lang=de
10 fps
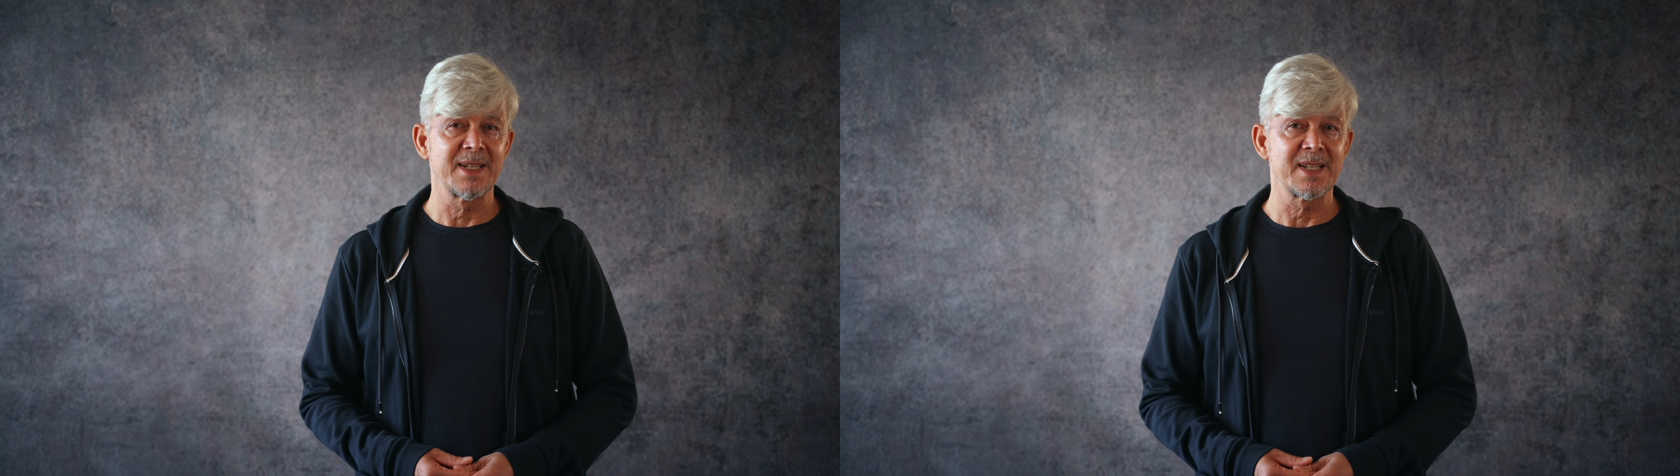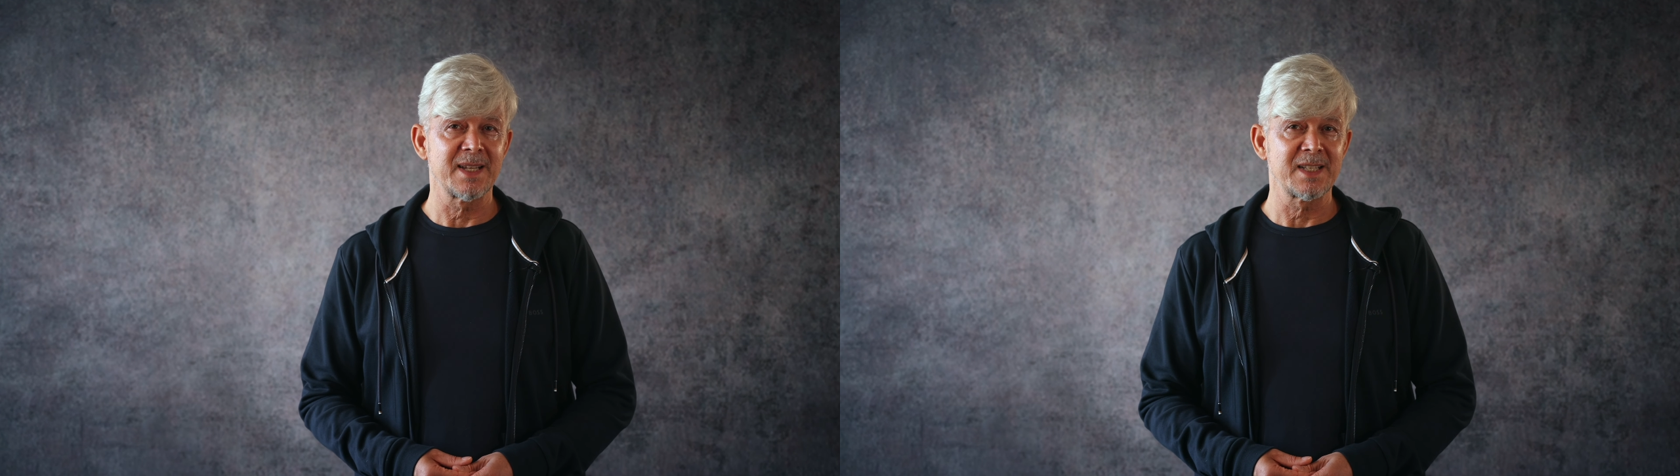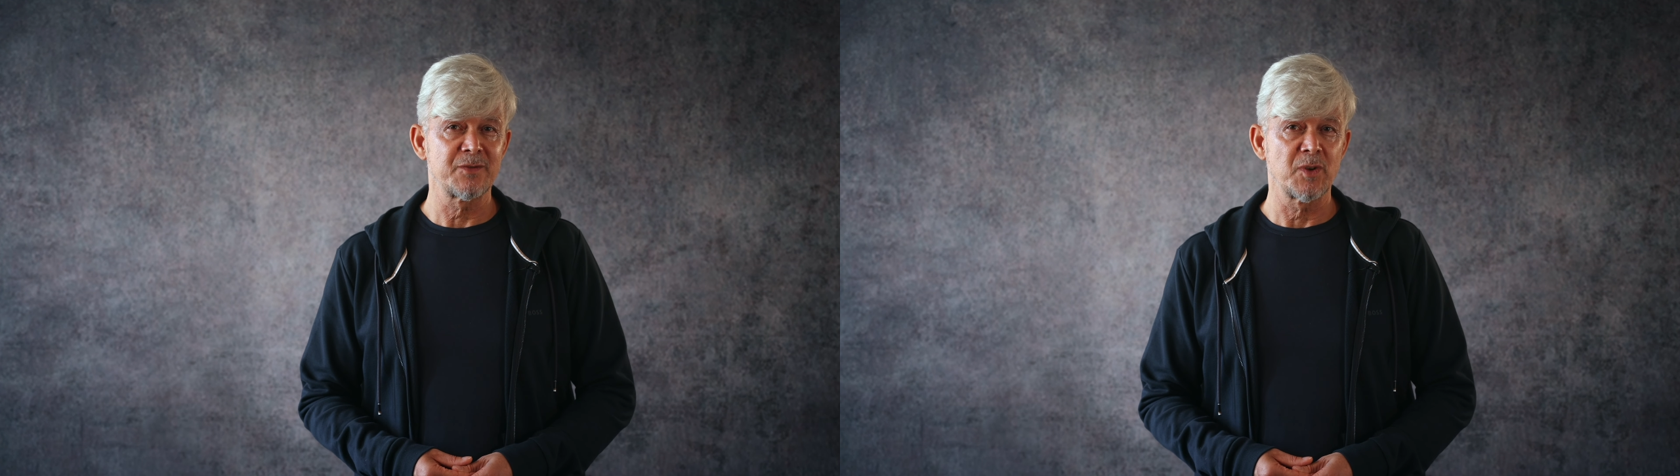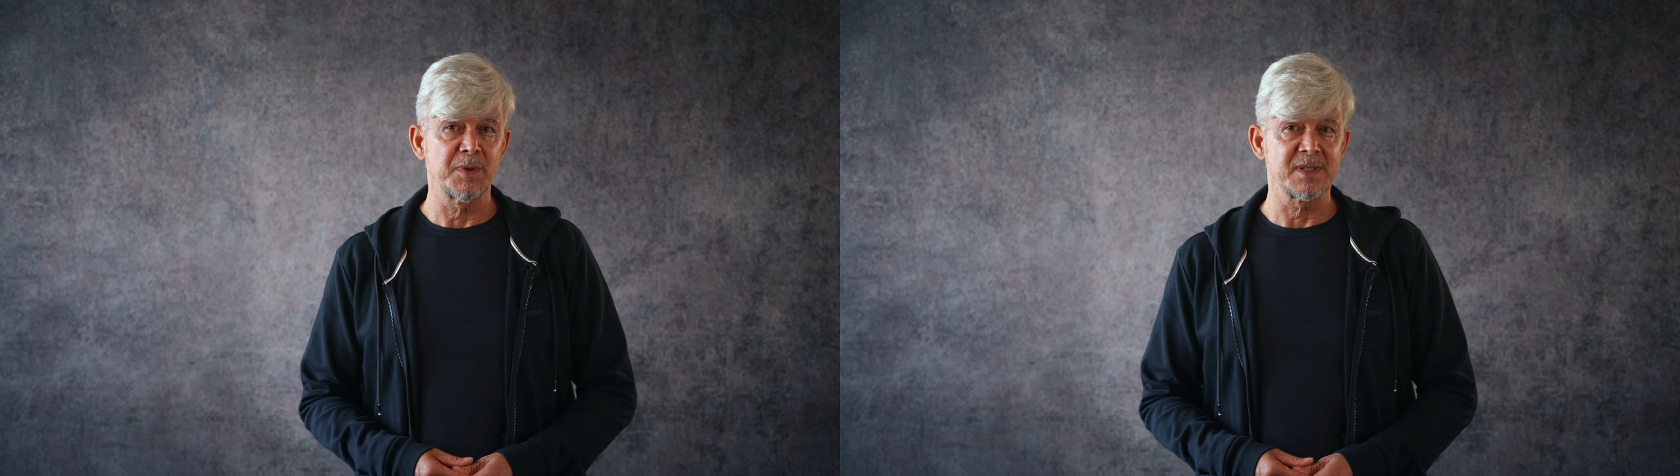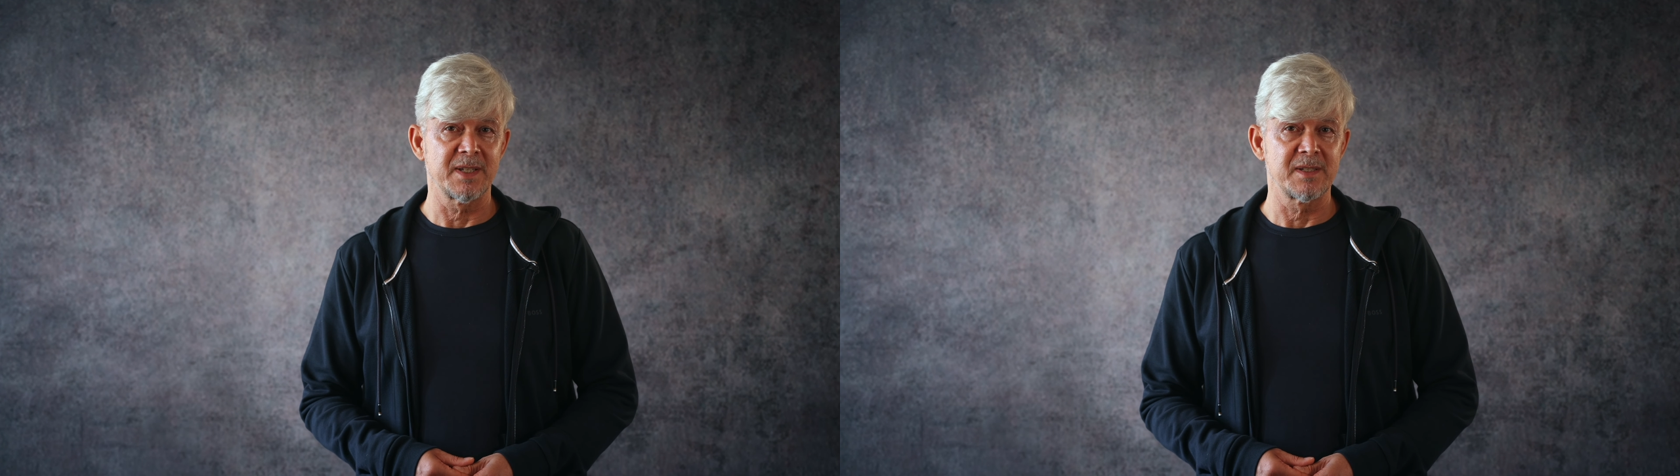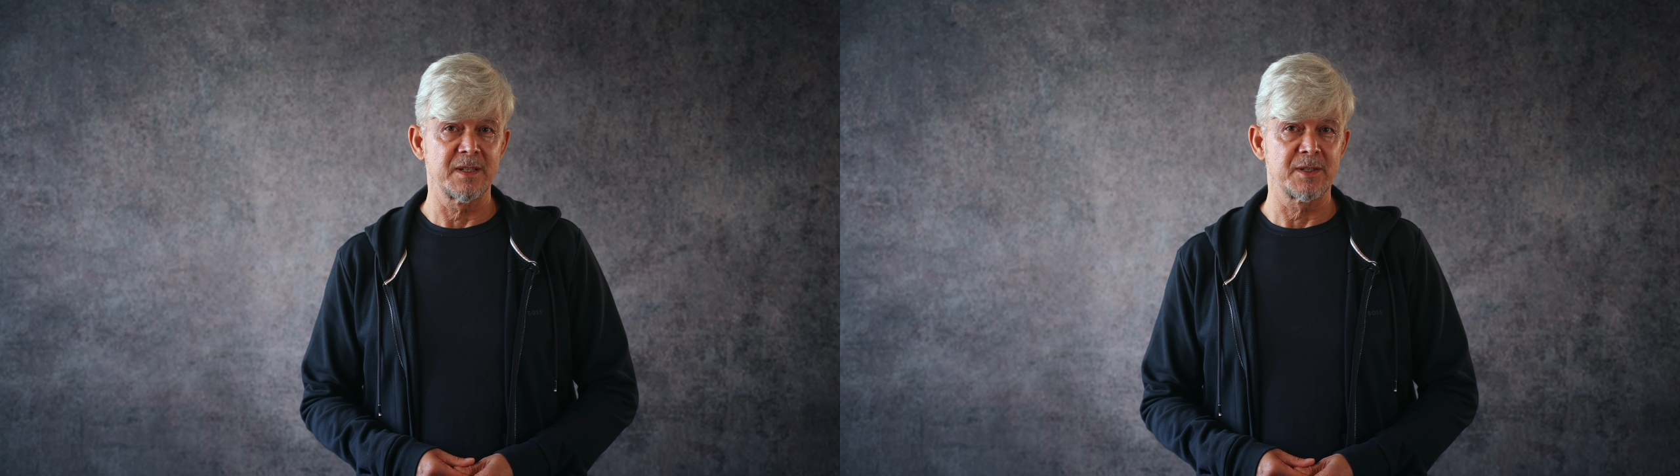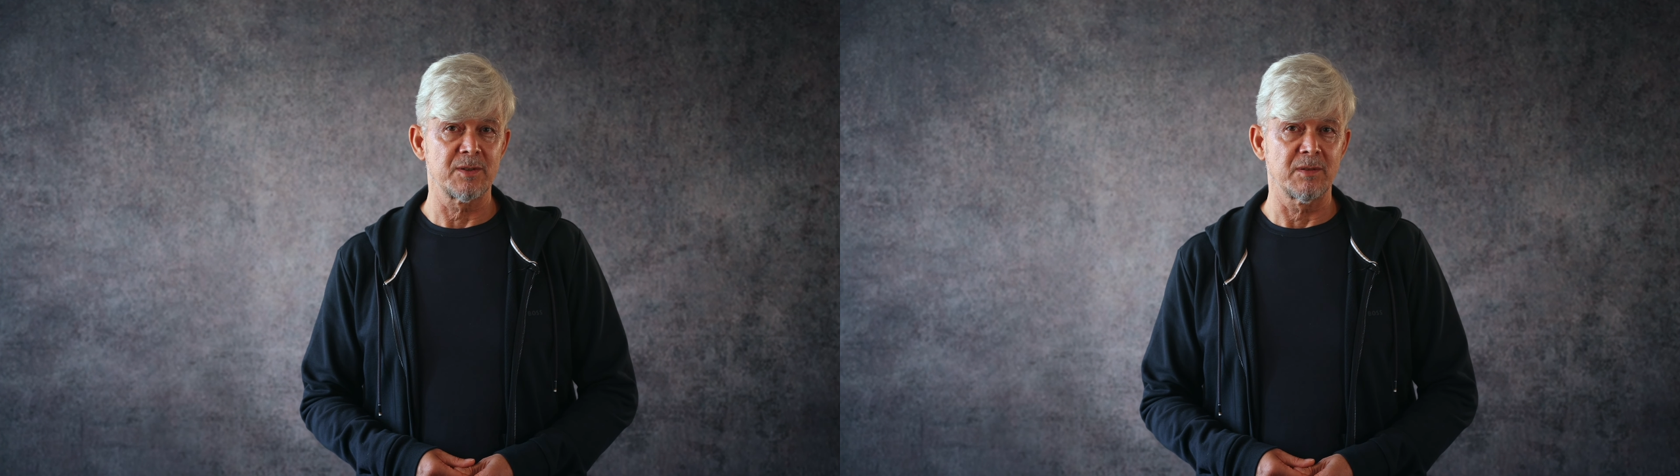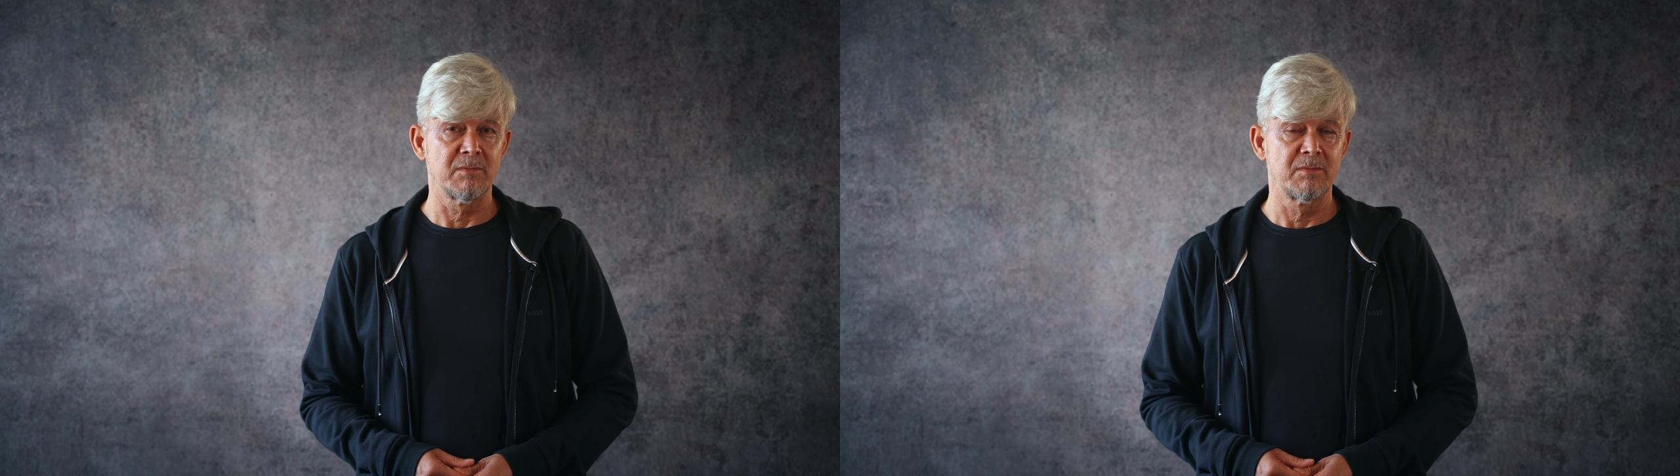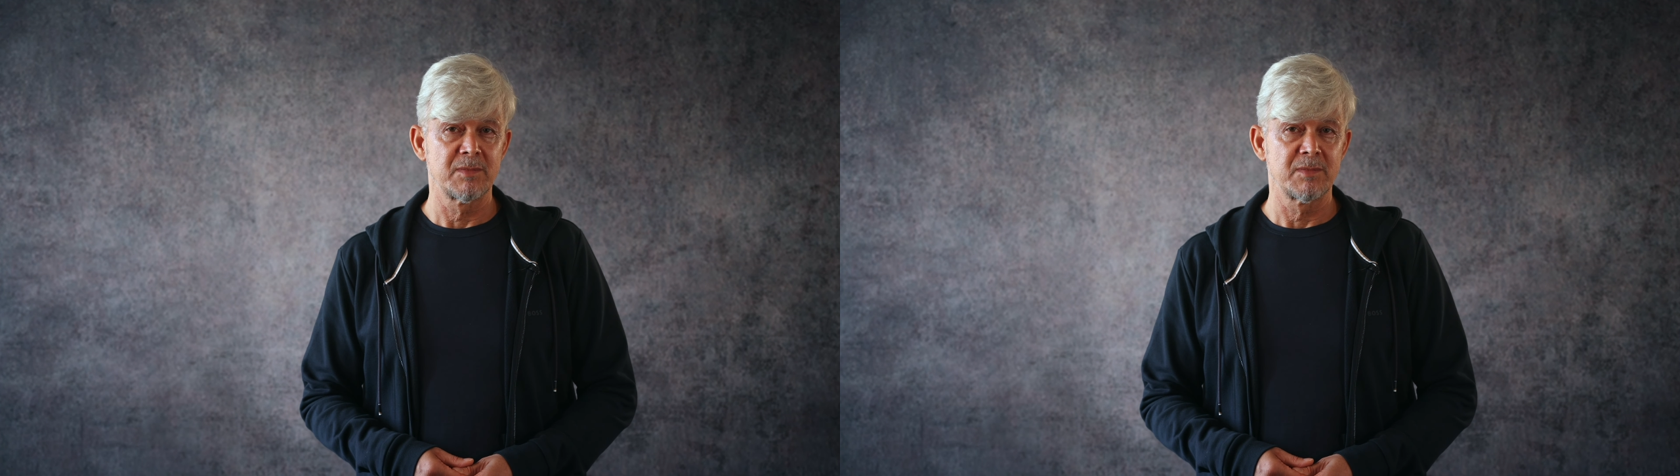ein Ersatz für Präsenzsitzungen